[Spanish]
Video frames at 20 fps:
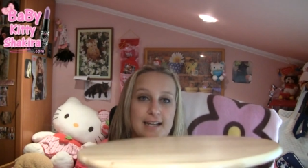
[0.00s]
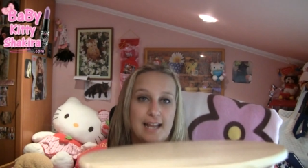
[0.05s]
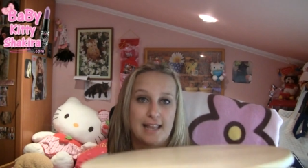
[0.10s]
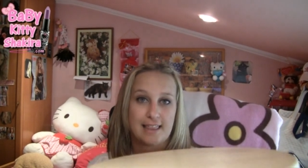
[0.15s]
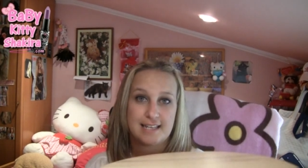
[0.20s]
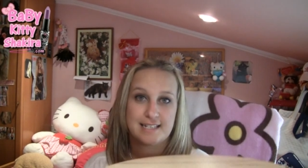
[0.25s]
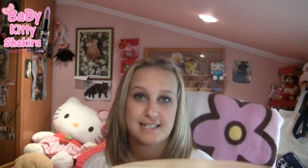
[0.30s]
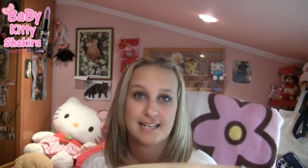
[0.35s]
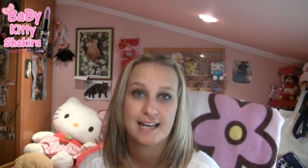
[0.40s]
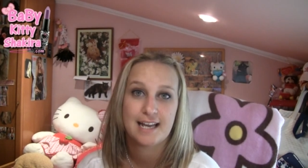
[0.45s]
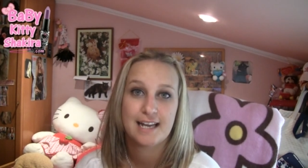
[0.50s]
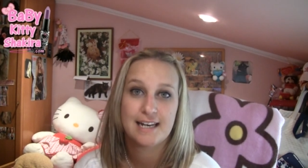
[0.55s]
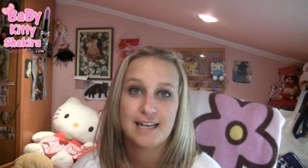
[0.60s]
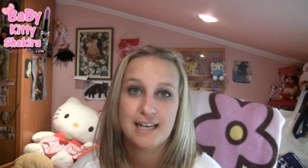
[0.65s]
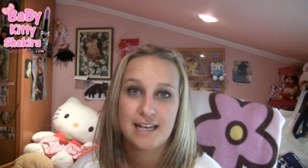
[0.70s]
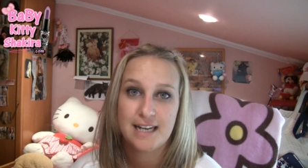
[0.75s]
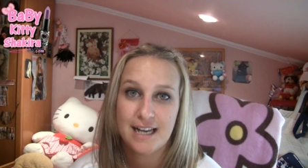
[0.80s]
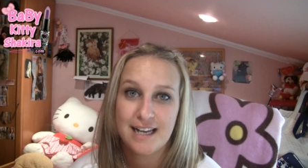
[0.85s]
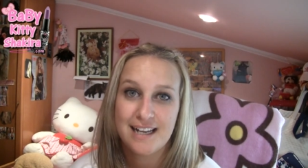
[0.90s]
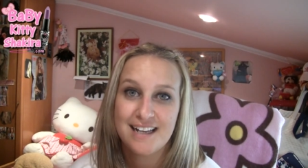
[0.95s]
Gracias a
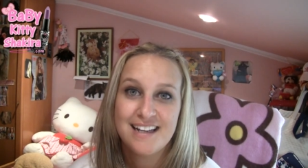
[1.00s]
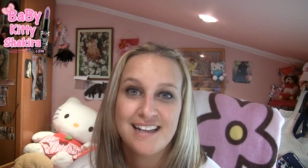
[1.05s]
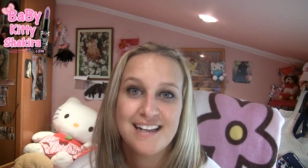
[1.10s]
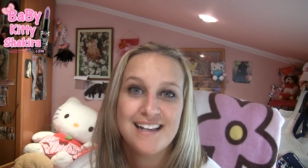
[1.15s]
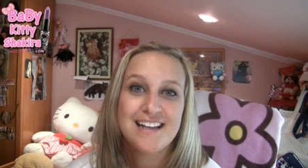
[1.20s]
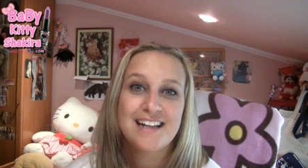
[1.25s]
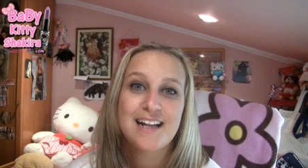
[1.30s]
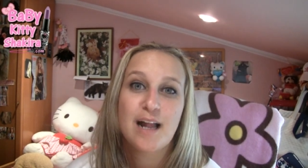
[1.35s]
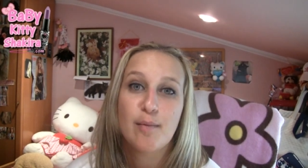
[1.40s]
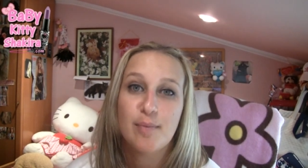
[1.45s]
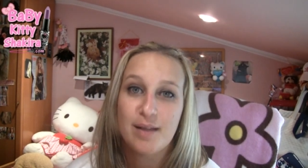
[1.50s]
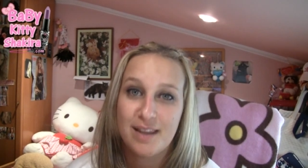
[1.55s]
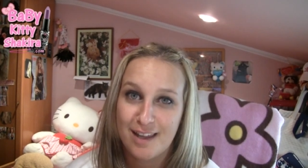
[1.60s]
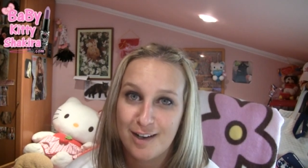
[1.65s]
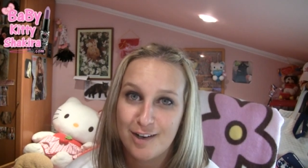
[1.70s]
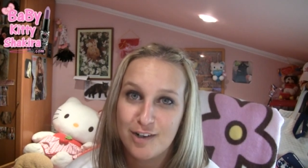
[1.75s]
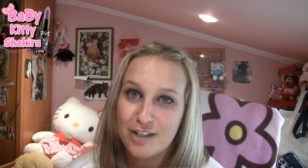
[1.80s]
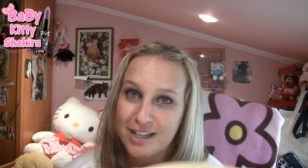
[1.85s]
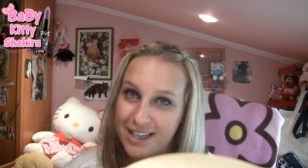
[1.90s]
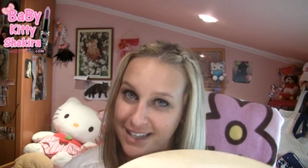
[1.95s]
Karina que me
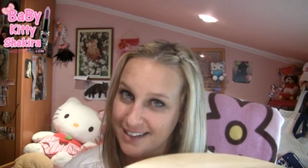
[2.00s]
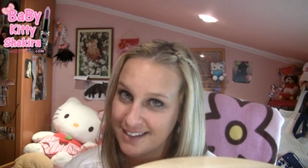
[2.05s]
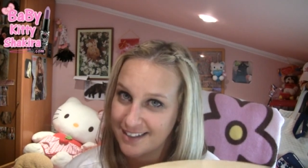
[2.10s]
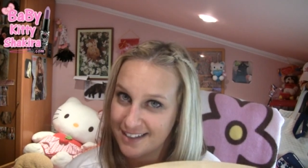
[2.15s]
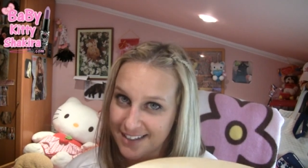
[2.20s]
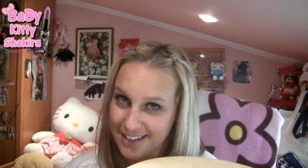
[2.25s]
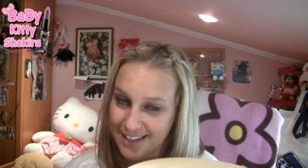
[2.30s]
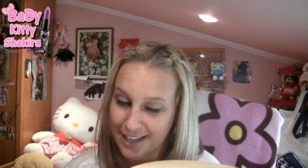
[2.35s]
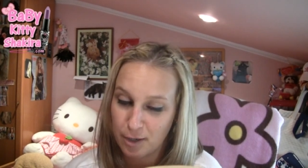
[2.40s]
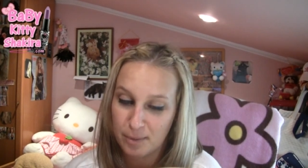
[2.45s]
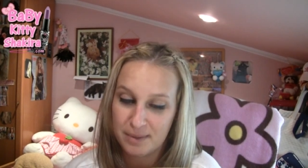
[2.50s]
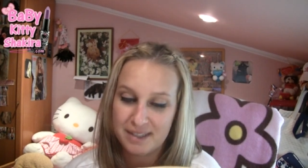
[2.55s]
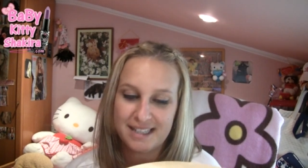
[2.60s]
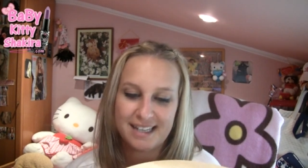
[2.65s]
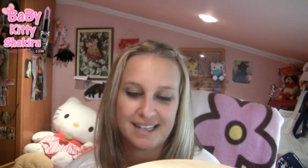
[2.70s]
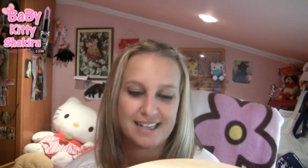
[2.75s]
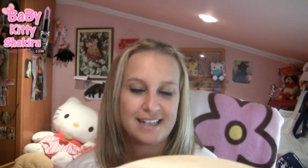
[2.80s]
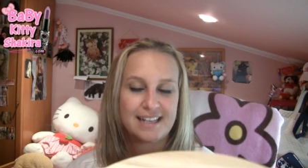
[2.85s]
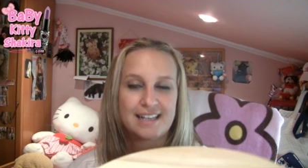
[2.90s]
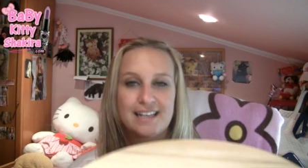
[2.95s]
dijo que, que lo
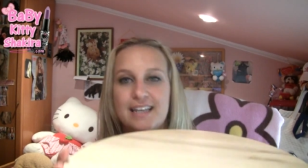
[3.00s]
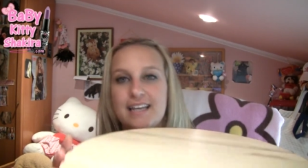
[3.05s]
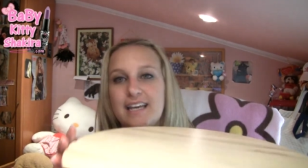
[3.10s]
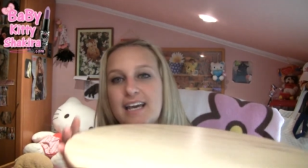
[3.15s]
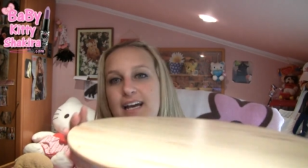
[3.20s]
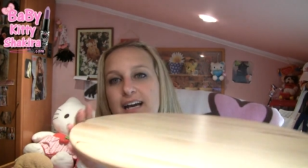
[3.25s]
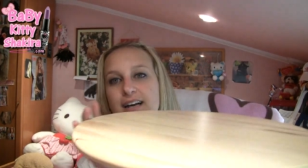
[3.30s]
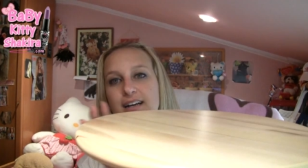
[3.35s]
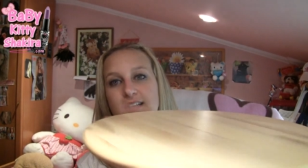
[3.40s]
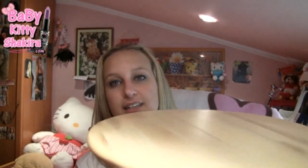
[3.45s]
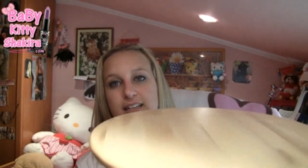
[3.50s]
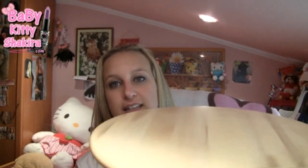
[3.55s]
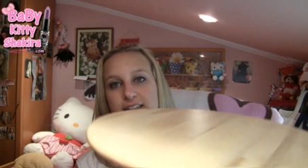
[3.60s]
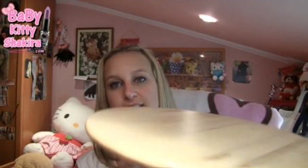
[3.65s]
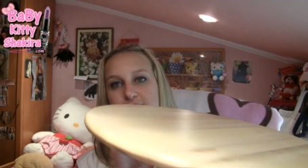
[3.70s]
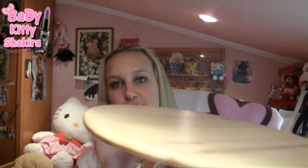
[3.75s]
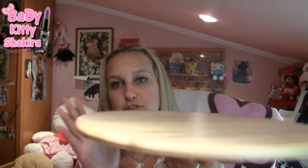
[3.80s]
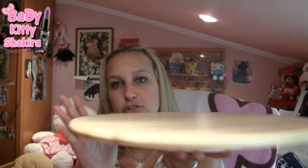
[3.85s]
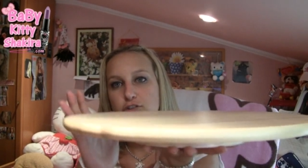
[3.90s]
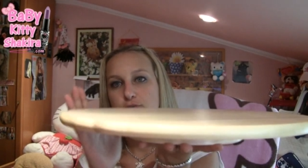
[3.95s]
vendían en Ikea
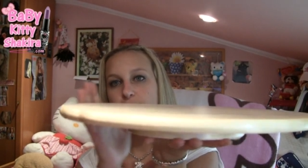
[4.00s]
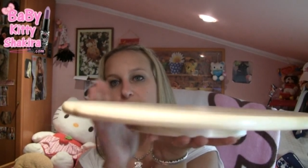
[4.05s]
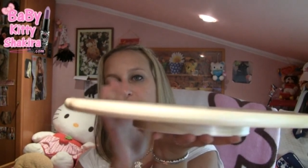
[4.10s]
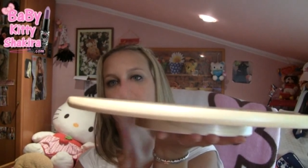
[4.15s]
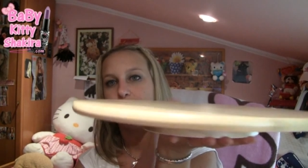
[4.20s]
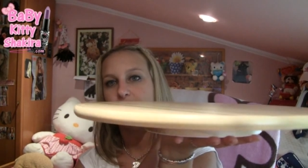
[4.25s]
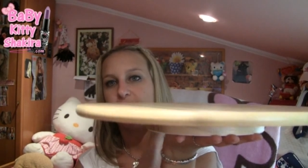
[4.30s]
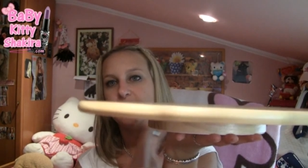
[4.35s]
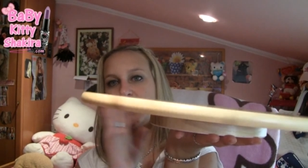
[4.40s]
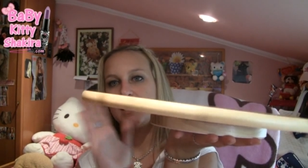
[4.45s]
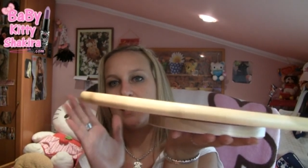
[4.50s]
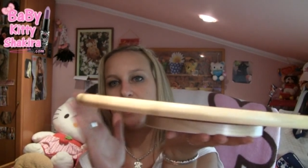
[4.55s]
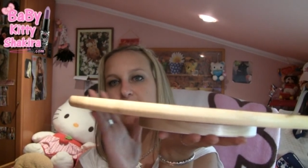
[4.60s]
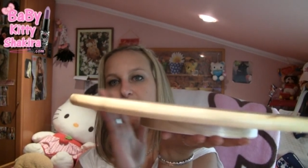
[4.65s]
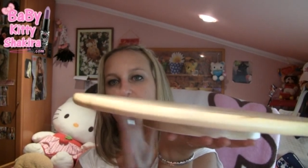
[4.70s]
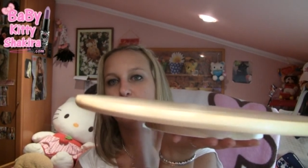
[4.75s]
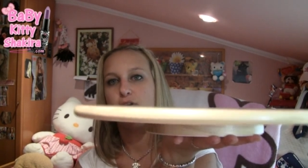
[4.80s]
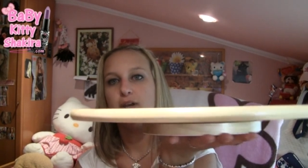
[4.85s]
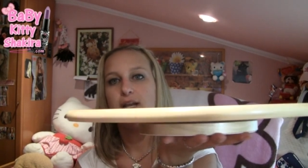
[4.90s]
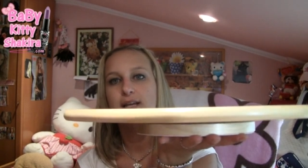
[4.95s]
y esto vale para ir
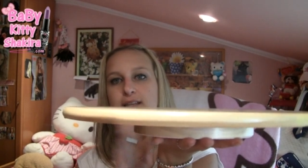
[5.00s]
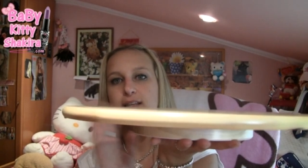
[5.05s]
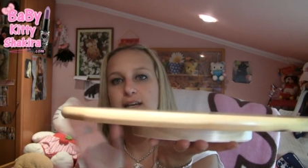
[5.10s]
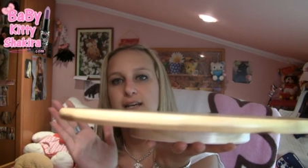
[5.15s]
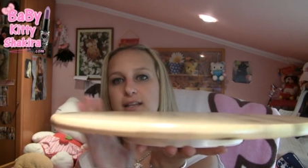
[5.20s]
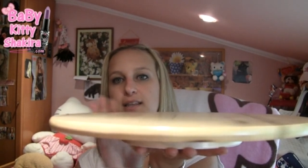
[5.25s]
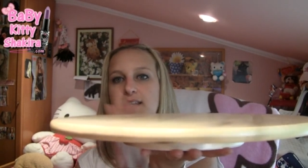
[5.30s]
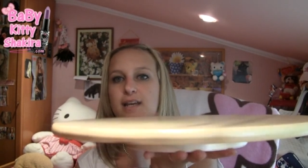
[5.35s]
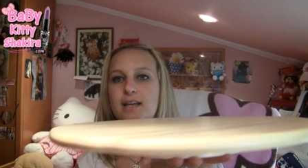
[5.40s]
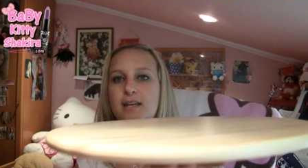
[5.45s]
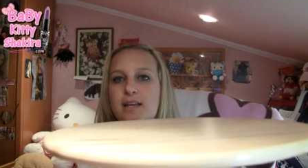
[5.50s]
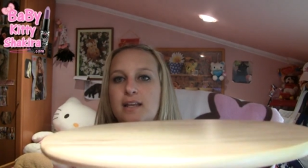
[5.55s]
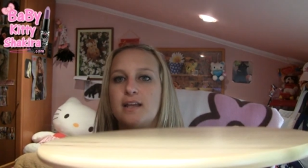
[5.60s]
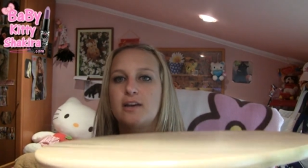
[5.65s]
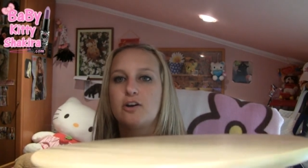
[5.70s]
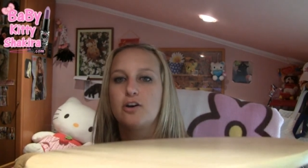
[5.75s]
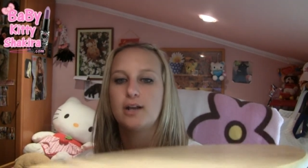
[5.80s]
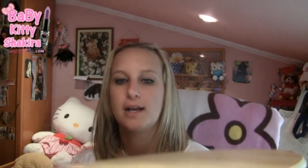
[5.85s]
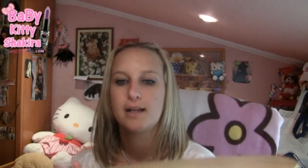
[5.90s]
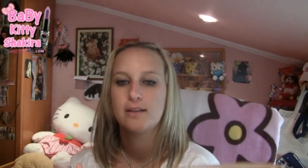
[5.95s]
girando la tarta, ir
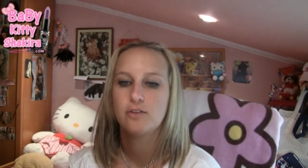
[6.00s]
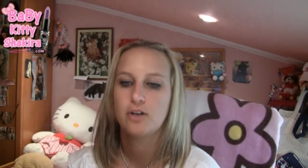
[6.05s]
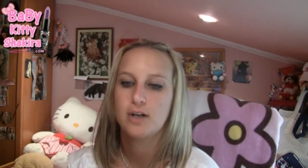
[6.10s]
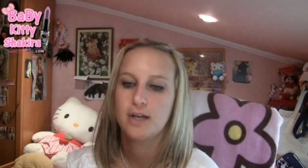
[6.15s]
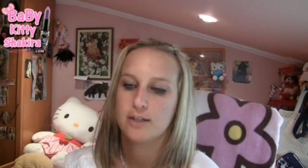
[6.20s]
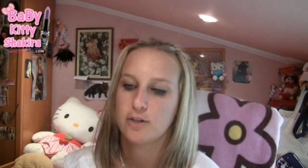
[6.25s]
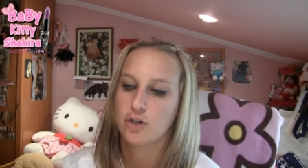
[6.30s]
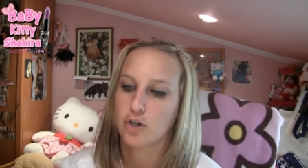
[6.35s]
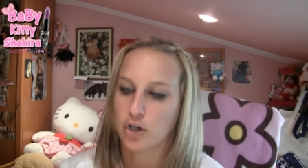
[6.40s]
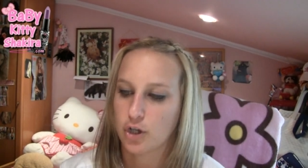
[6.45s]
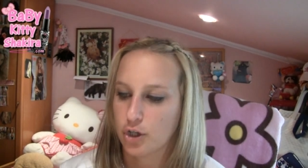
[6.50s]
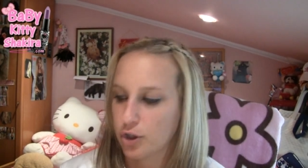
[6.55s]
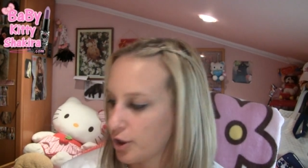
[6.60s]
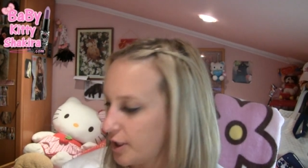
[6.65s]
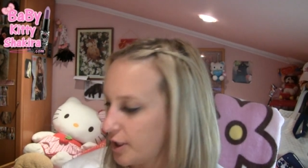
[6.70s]
decorándola y todo el